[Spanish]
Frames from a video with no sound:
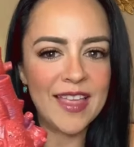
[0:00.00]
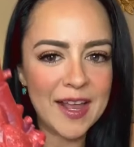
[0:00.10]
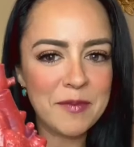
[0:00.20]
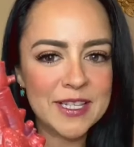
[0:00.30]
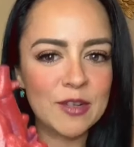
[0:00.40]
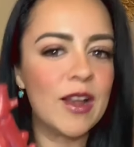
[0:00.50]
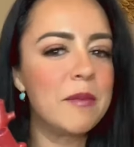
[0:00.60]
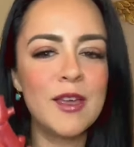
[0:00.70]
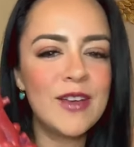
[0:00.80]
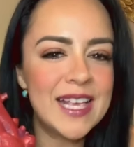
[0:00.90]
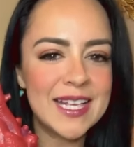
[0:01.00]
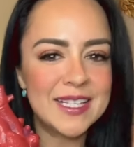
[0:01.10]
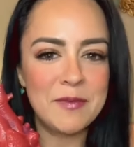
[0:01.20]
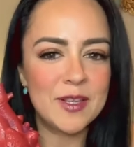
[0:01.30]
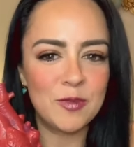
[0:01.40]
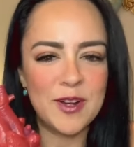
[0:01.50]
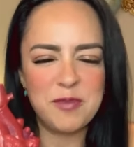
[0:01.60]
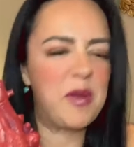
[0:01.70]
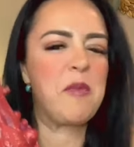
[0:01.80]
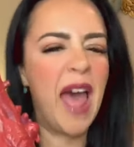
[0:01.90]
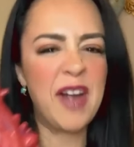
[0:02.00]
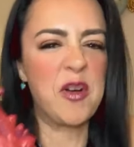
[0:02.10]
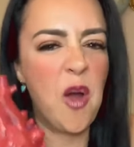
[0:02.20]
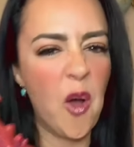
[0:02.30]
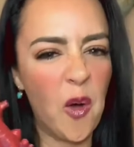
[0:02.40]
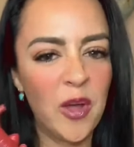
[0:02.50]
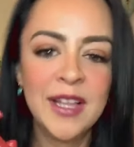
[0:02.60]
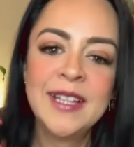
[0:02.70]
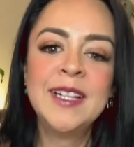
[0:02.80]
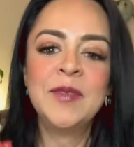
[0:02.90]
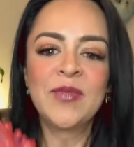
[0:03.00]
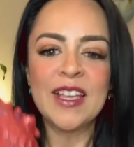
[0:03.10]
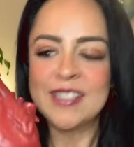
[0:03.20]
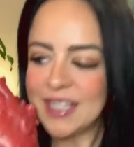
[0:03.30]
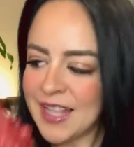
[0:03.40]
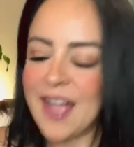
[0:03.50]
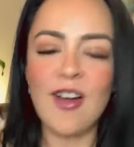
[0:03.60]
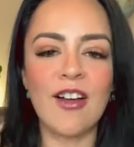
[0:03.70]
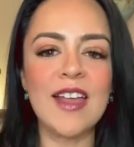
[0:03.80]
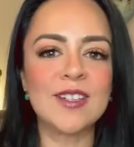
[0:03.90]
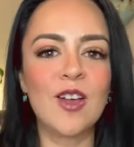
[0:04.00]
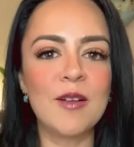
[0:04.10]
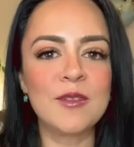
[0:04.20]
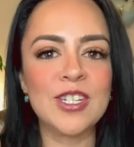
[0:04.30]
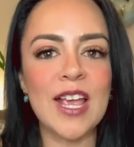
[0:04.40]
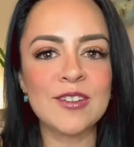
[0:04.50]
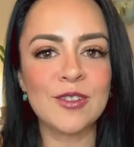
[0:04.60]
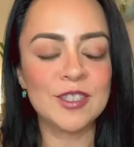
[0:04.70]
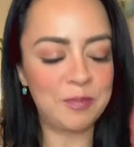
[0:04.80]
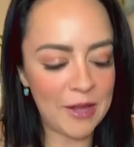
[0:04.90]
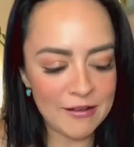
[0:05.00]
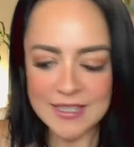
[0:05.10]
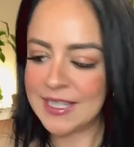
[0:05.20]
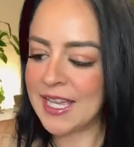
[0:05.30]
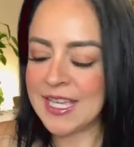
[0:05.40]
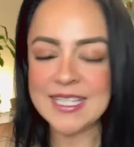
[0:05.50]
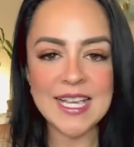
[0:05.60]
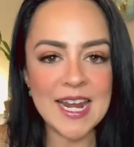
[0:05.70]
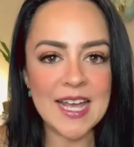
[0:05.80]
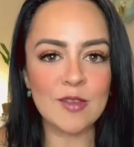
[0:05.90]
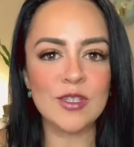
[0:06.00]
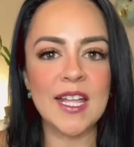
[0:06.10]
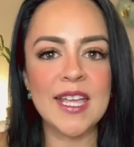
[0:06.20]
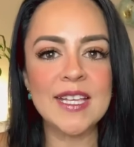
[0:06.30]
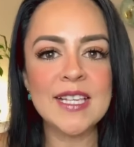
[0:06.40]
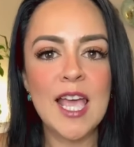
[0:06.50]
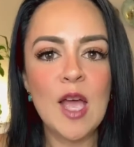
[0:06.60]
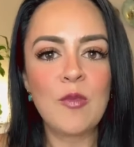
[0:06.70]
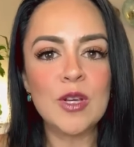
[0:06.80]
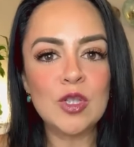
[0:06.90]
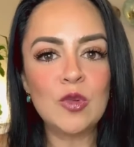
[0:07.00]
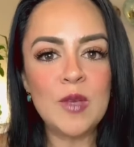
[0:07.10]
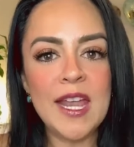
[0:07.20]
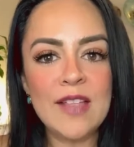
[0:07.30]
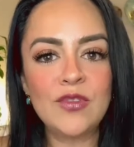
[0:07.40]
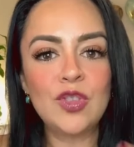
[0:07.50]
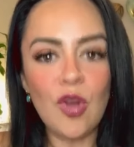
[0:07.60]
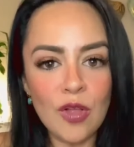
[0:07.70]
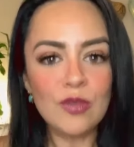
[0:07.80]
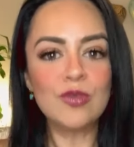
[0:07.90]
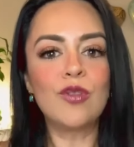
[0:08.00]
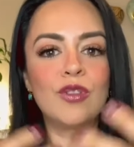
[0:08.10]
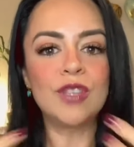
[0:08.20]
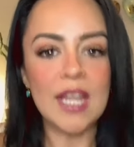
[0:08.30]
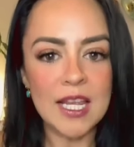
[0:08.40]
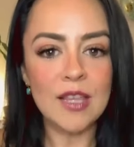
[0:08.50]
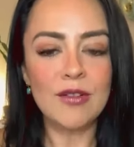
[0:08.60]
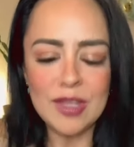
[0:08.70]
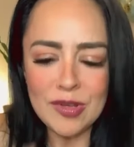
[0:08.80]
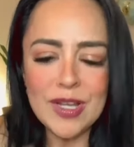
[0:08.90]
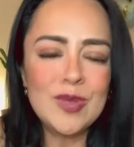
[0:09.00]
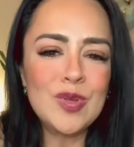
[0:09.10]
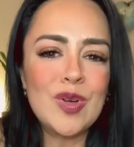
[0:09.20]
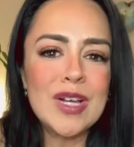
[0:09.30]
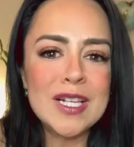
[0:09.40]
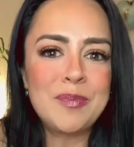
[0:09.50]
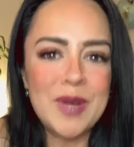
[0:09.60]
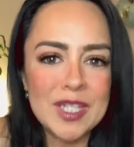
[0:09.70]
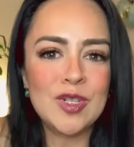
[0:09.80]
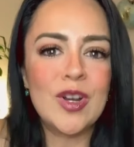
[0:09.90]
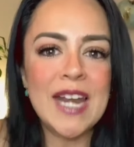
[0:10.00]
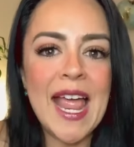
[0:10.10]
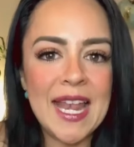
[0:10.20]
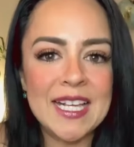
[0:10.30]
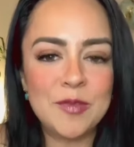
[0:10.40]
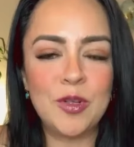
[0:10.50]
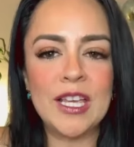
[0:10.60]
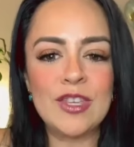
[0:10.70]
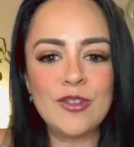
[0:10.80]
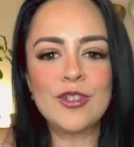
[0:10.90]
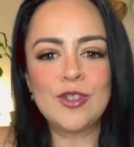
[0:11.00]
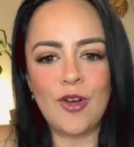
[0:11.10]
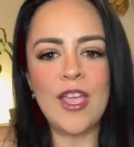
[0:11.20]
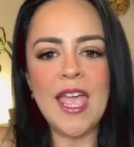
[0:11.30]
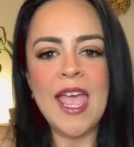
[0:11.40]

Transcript: díganme si no. El mío es así más o menos, pero más rojo. Sí tengo corazón, muchachos, pero es que quisiera que ustedes pues tuvieran todo su contenido y todas sus cosas personales, porque yo soy